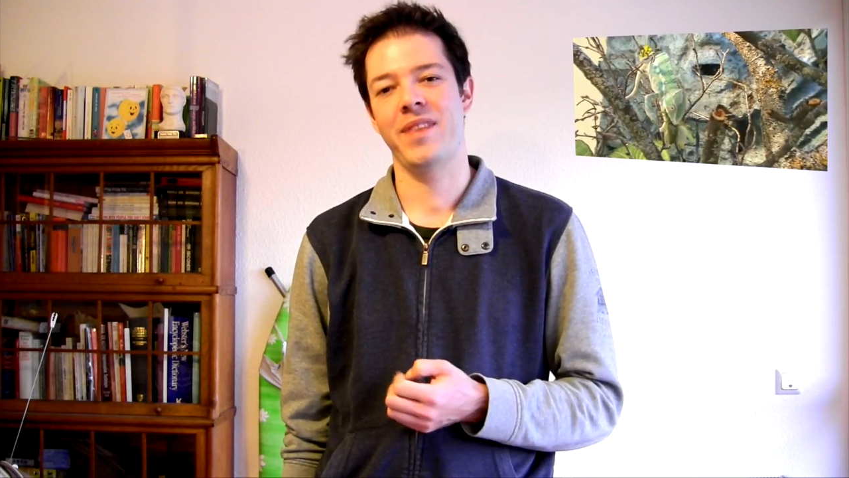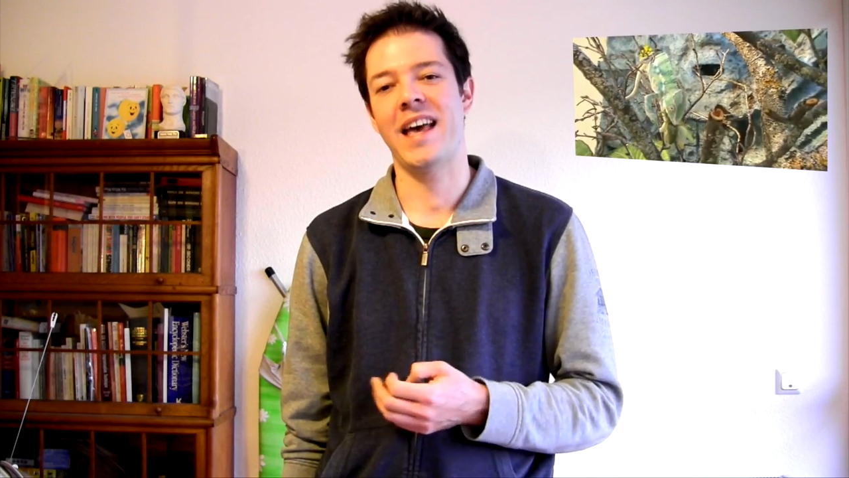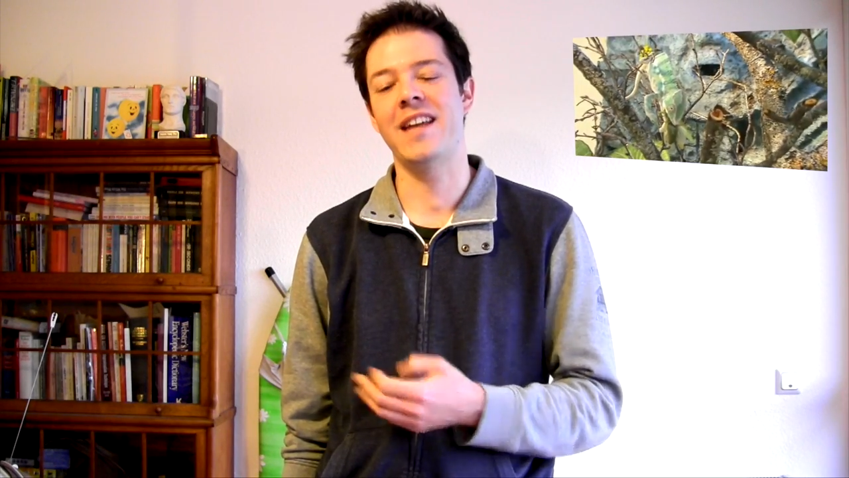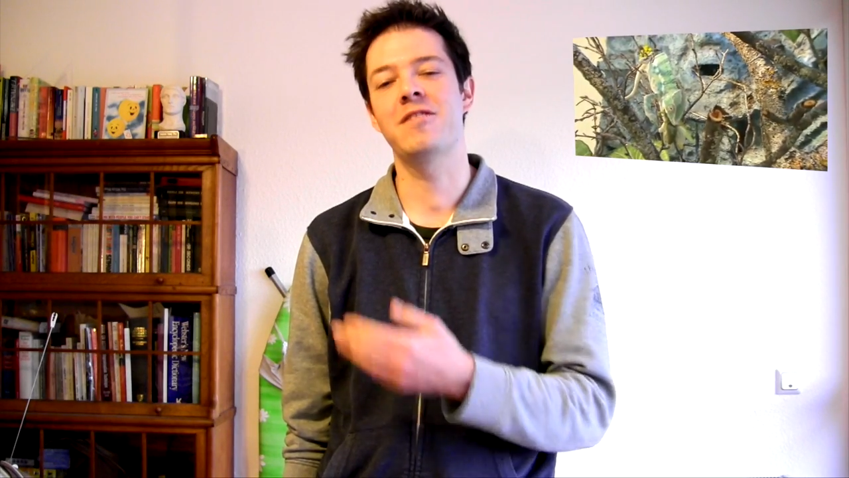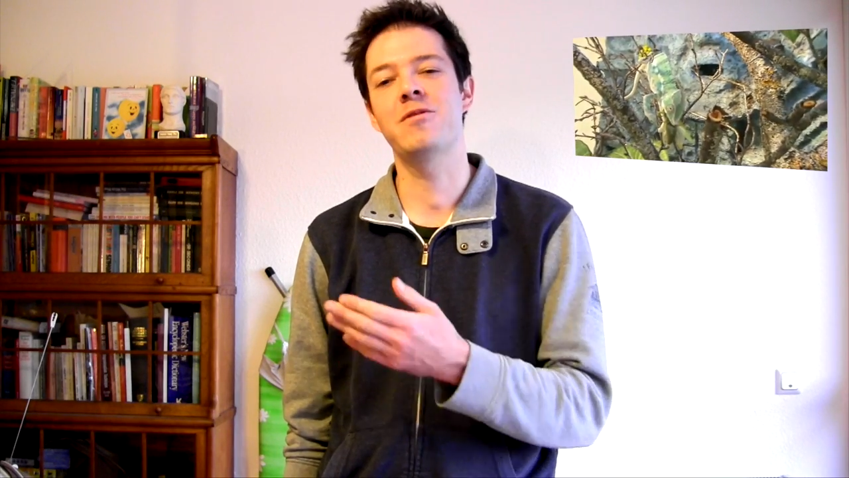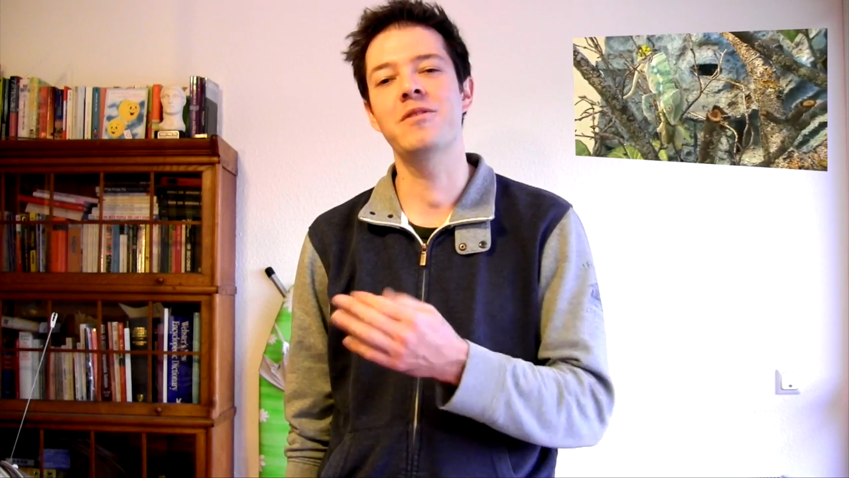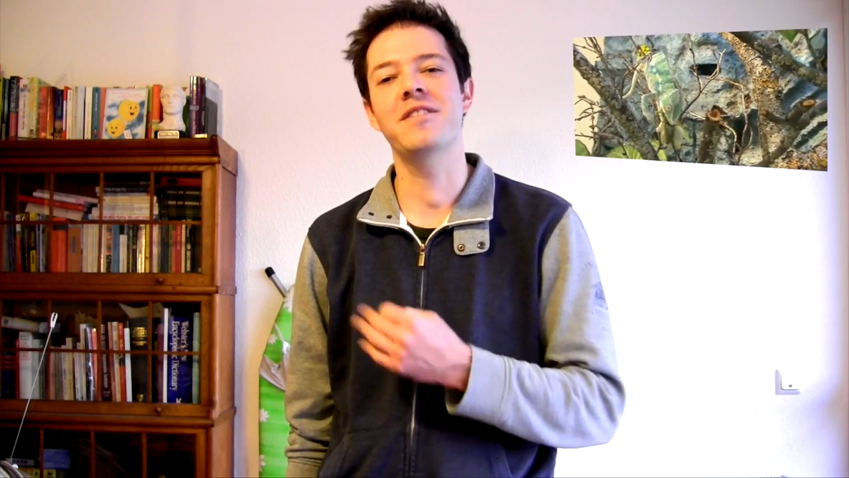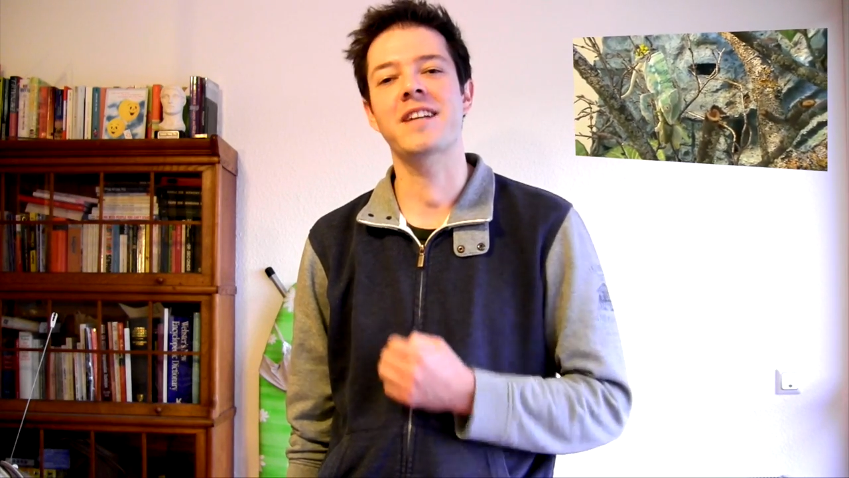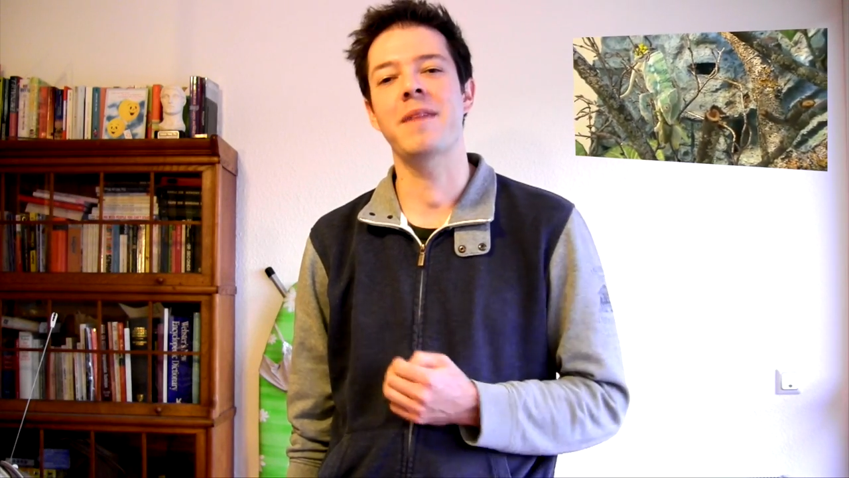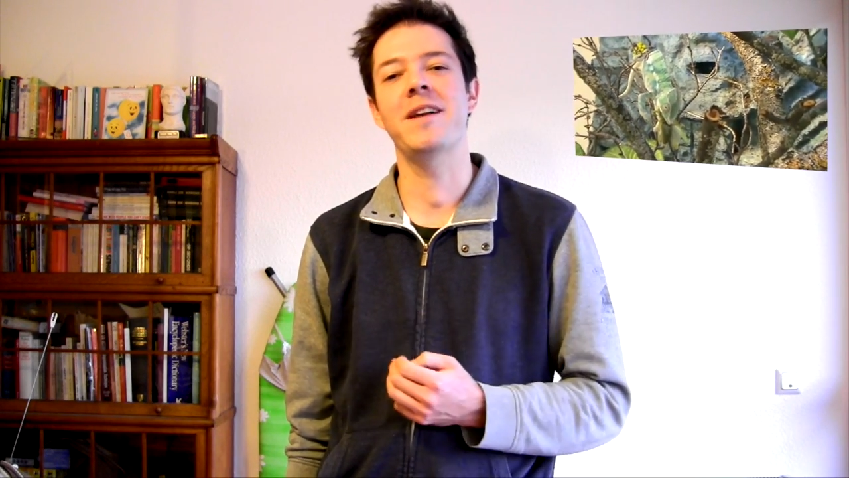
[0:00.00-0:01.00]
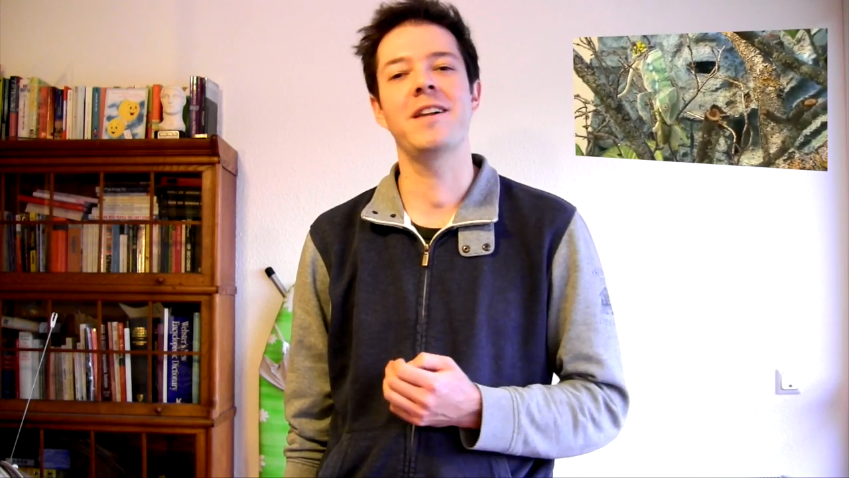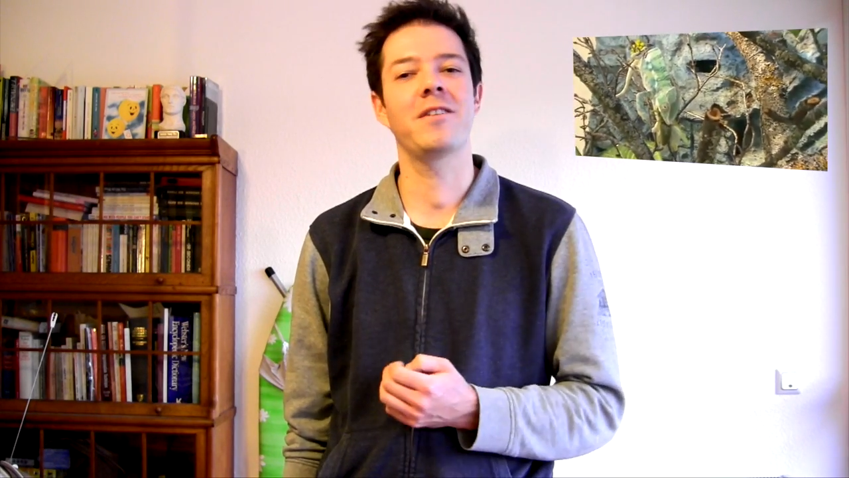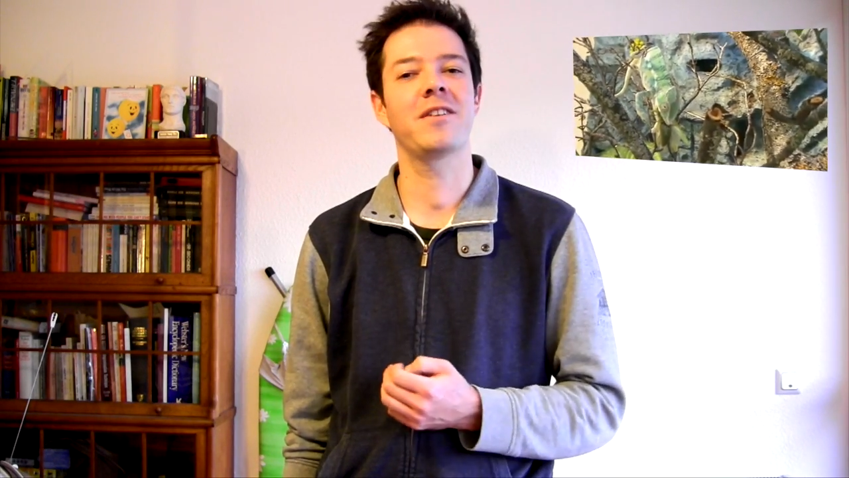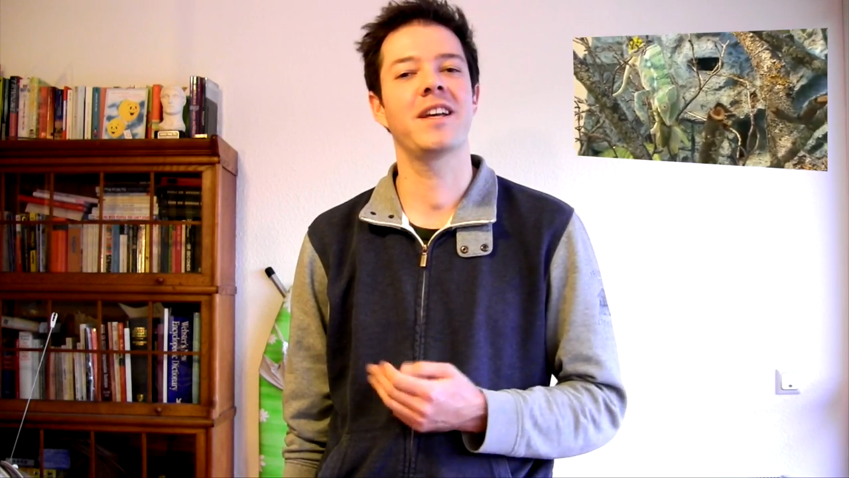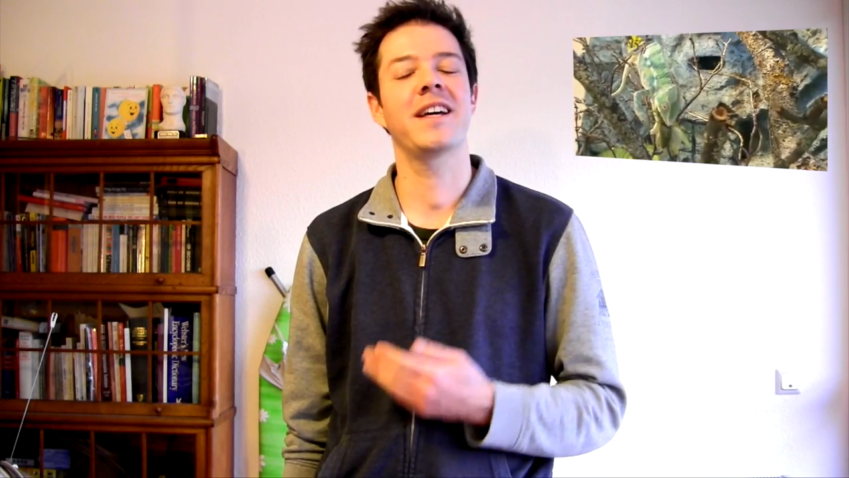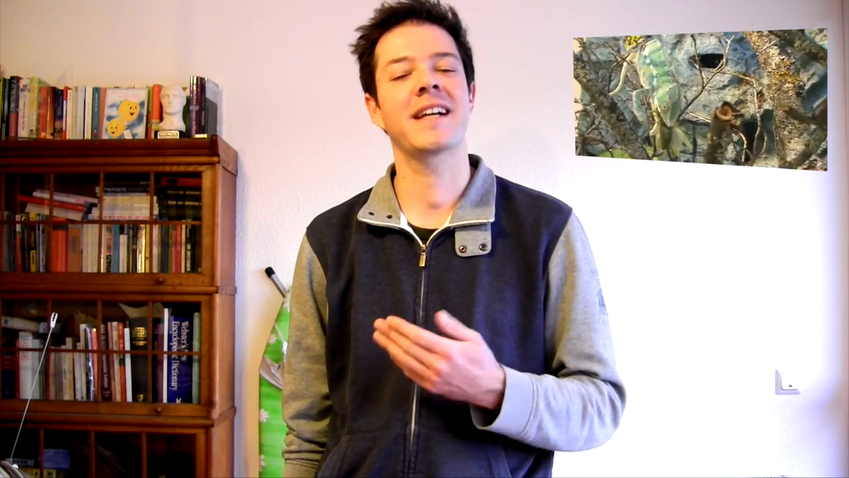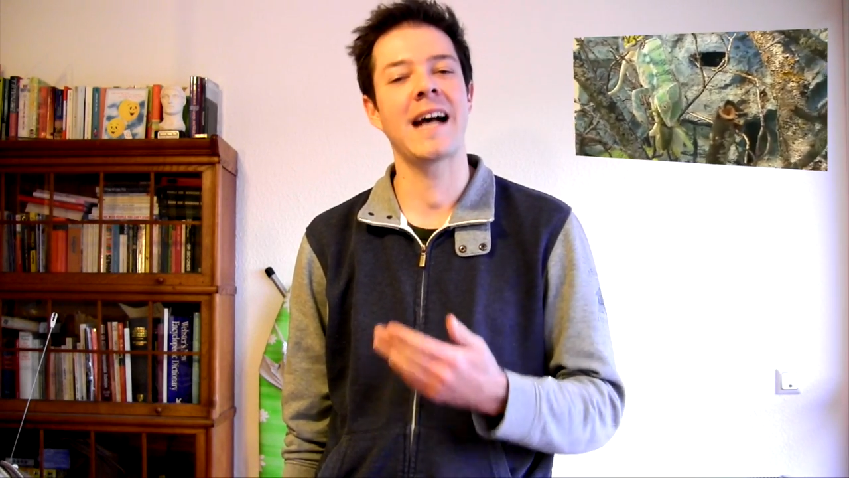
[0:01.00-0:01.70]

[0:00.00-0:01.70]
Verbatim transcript: Ein süßes Chamäleon,